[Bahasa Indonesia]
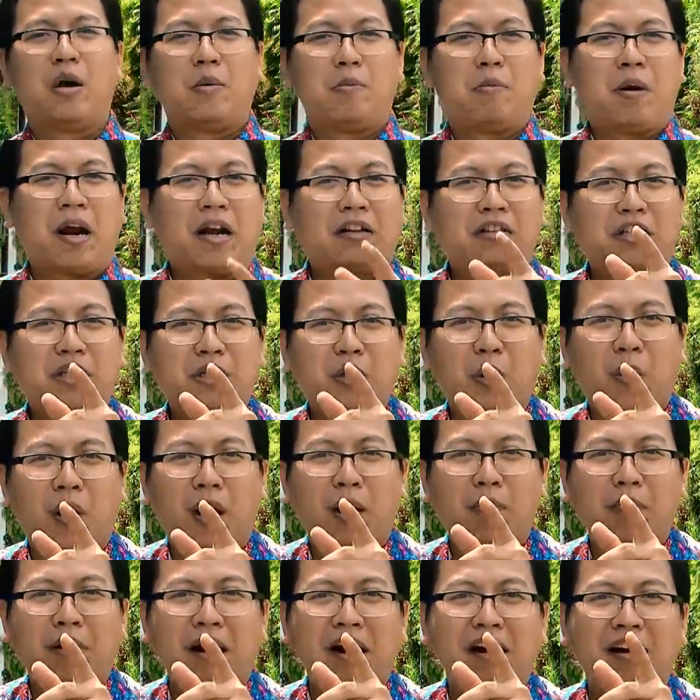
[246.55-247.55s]
Berarti
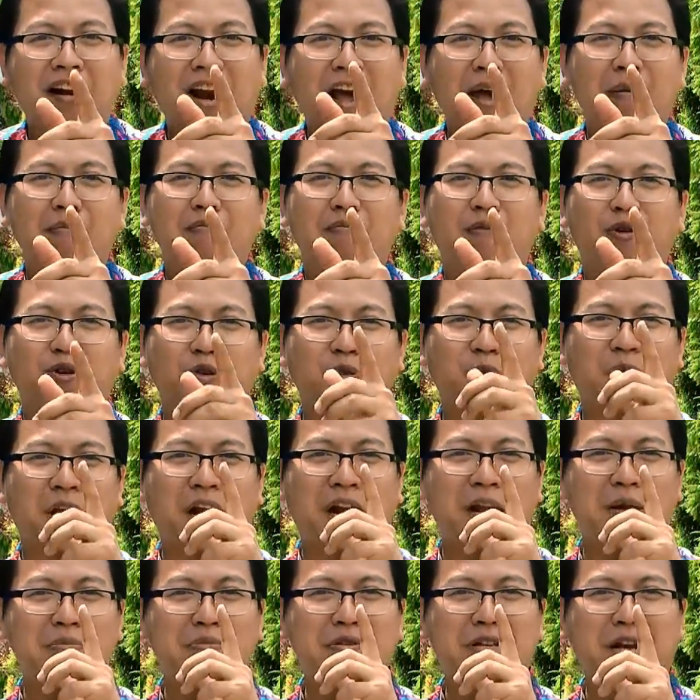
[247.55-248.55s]
saudara mengklaim bahwa saudara
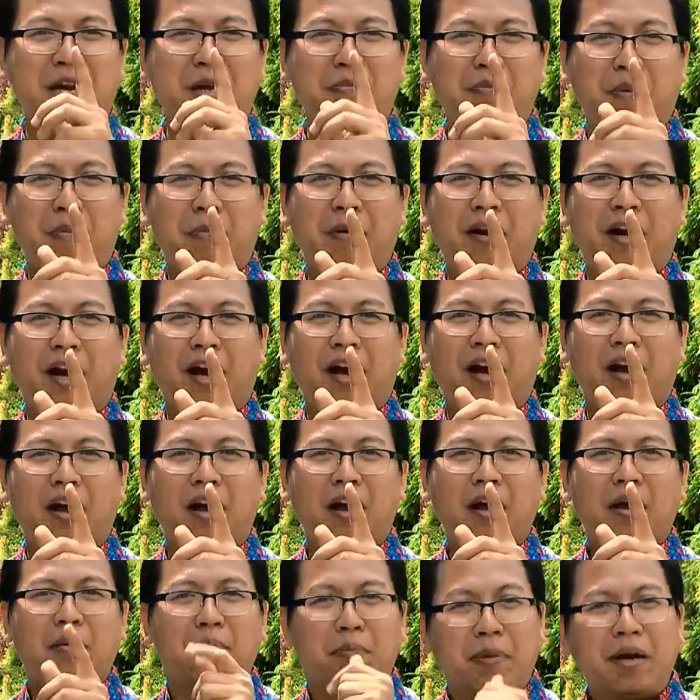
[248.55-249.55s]
lebih dari pemenang
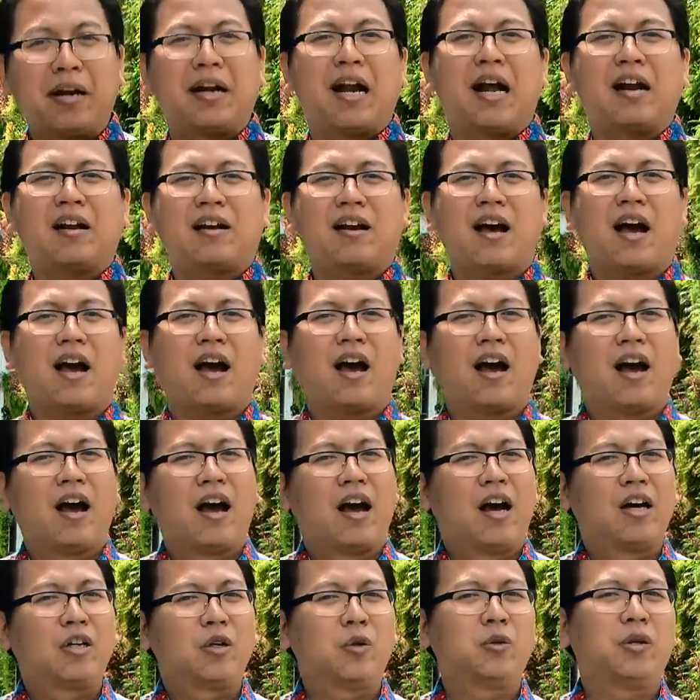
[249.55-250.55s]
Benarkah
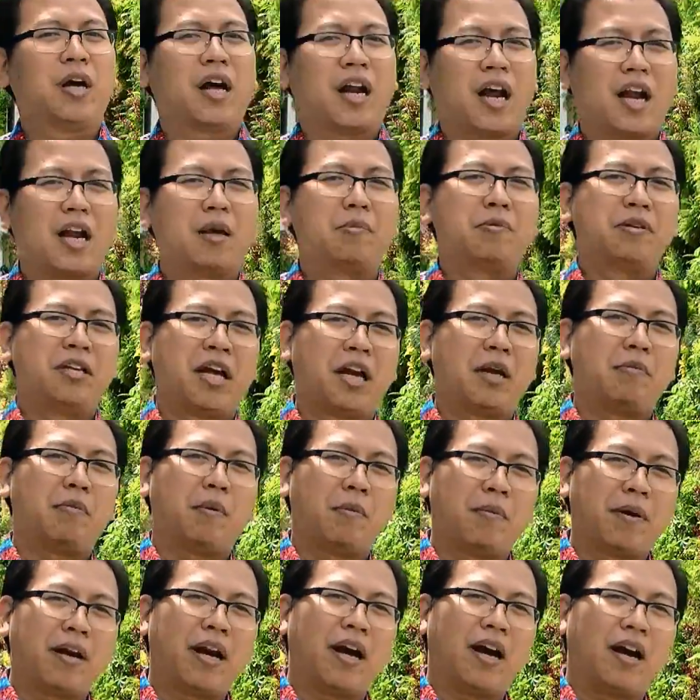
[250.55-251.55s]
saudara lebih dari
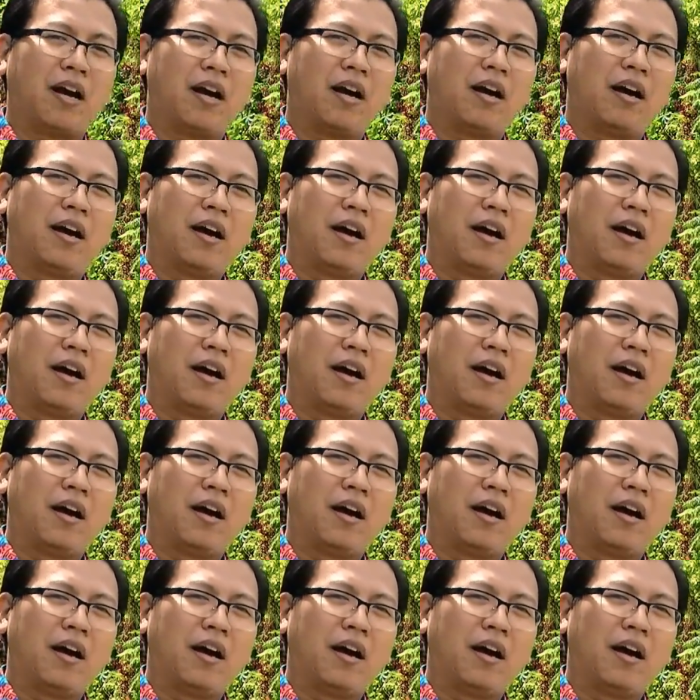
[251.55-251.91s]
pemenang?